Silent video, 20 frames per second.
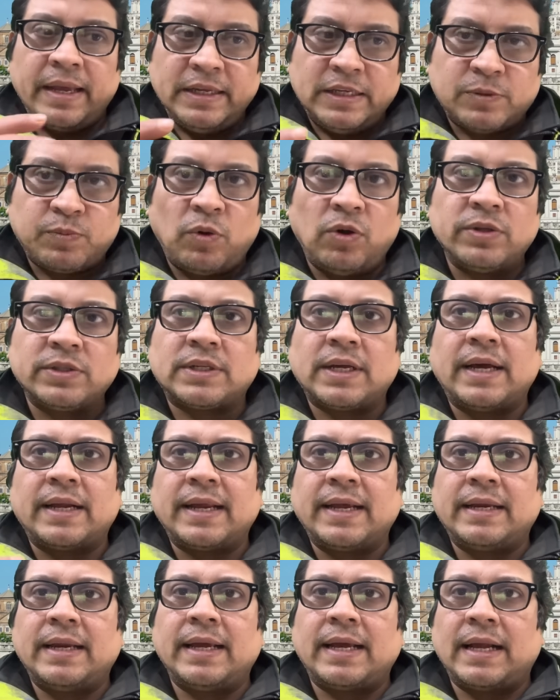স্পন্সার
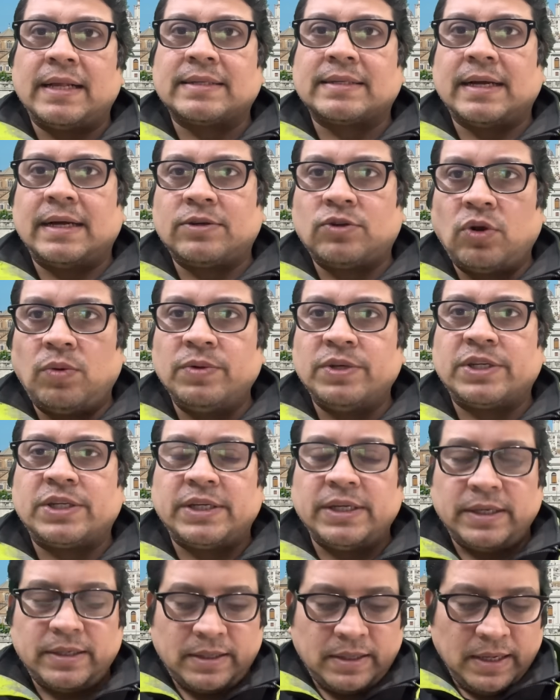এগ্রিকালচার
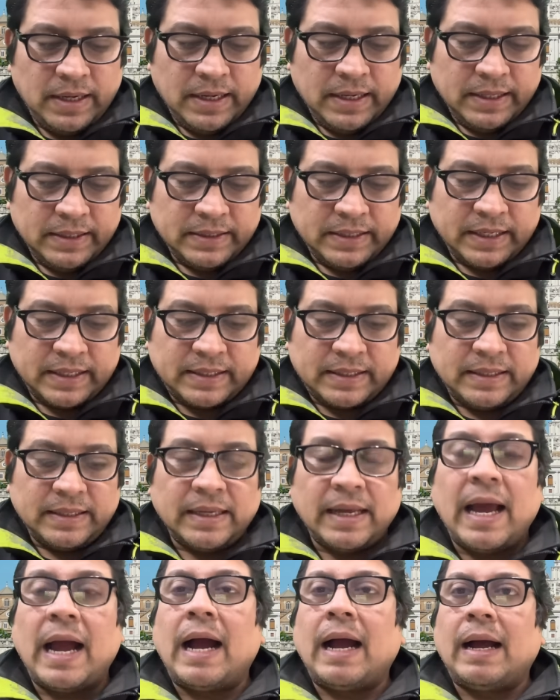ডোমেস্টিক যে
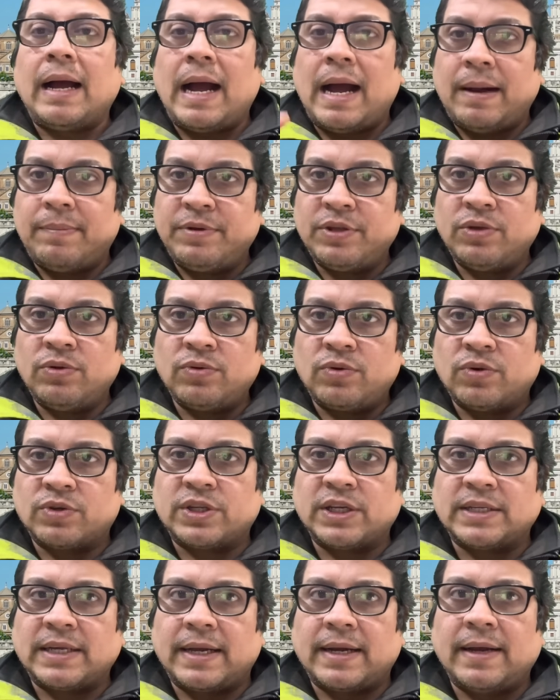আবেদন
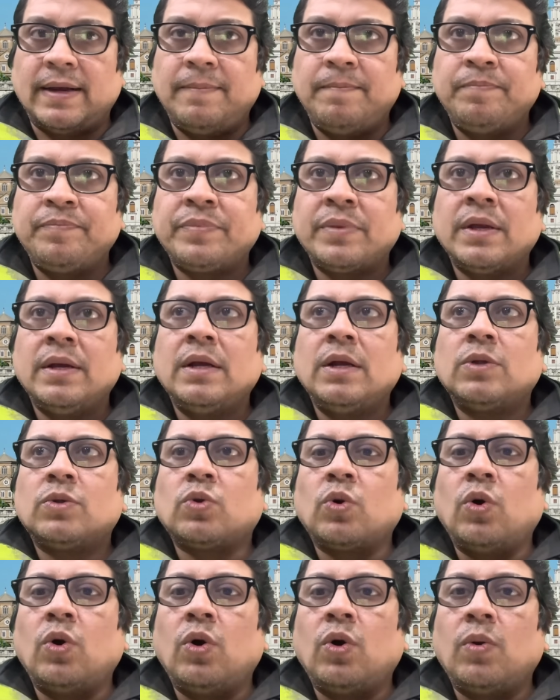করছে যারা তো